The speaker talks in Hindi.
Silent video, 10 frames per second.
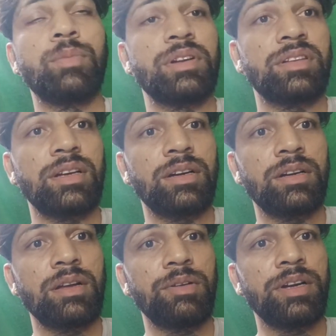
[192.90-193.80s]
ऊपर से
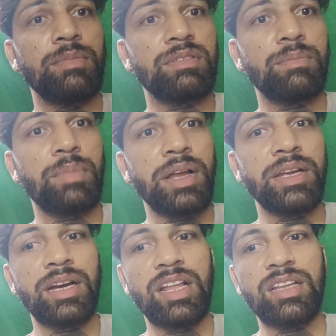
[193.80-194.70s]
गड्ढे वड्ढे में सब
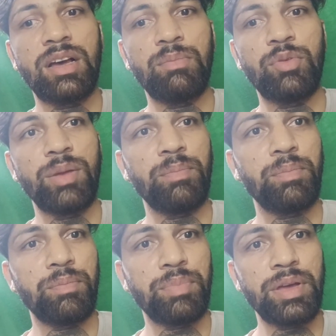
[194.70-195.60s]
पानी गया था पूरे
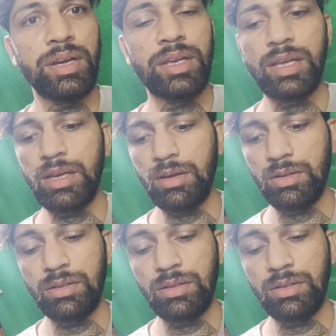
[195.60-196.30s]
पैर के